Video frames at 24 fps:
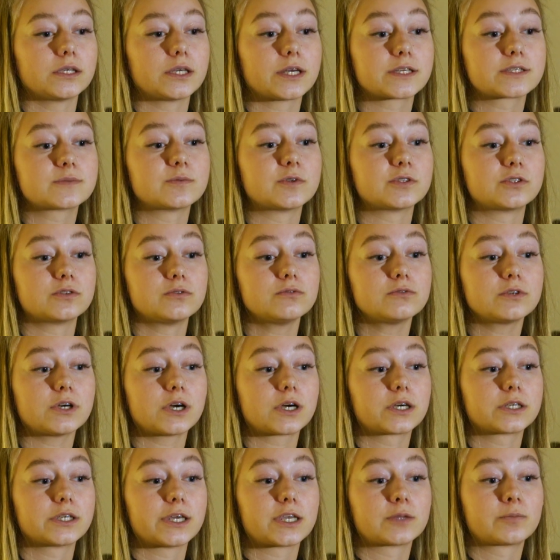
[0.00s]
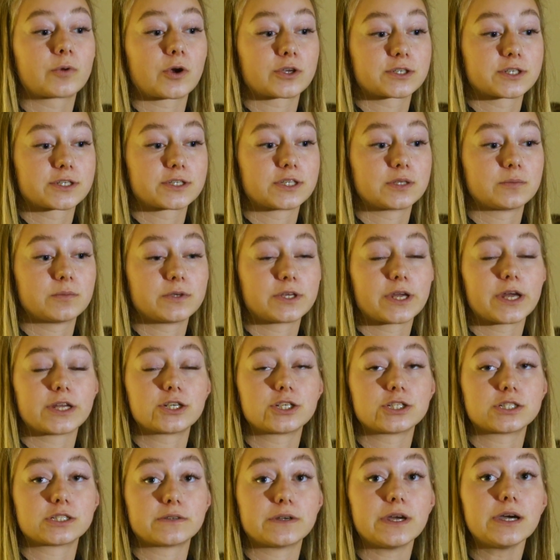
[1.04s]
я смотрю, как едет просто на меня
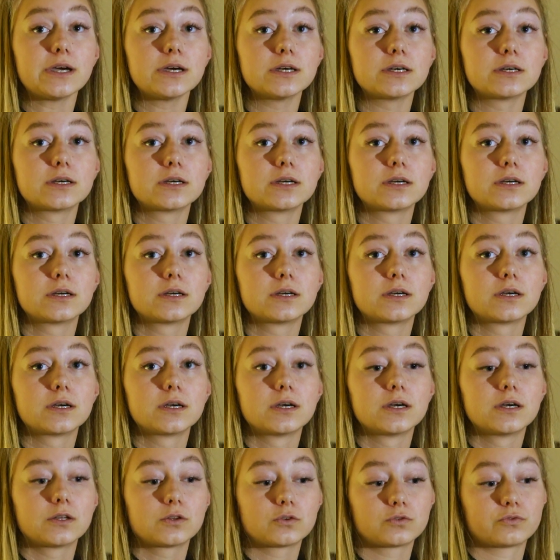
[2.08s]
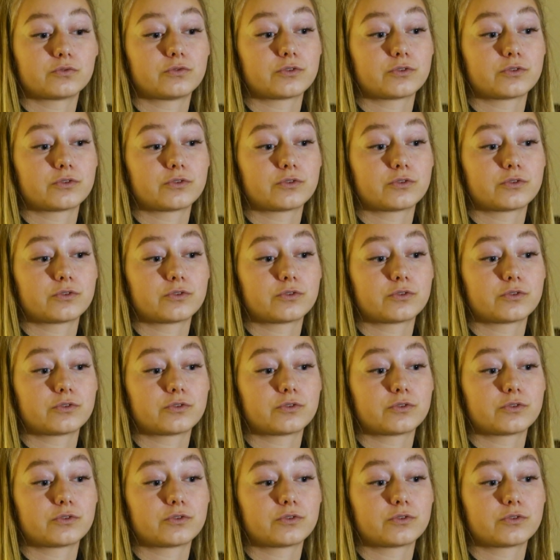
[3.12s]
человек, ну,